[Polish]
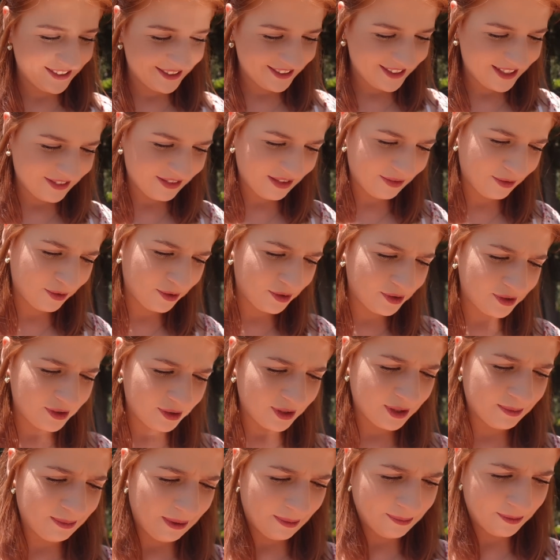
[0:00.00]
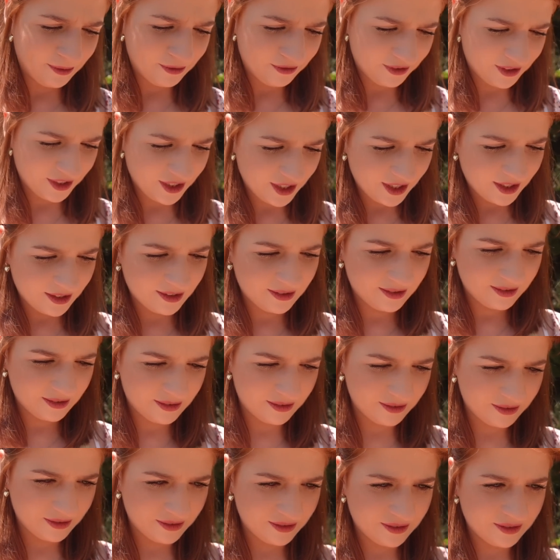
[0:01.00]
Nie wiem, Google chyba mówi, nie?
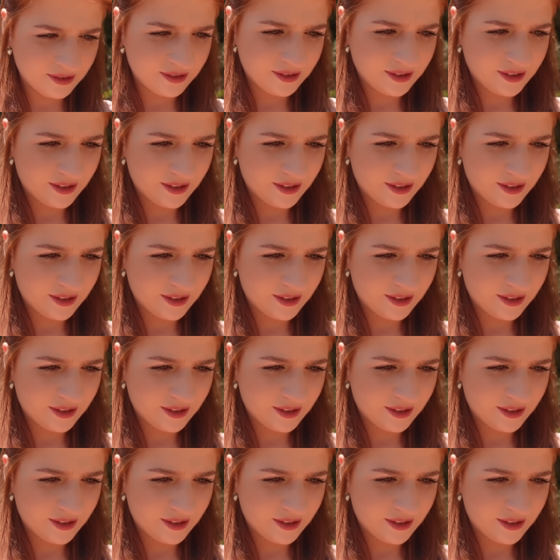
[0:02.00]
Powinien.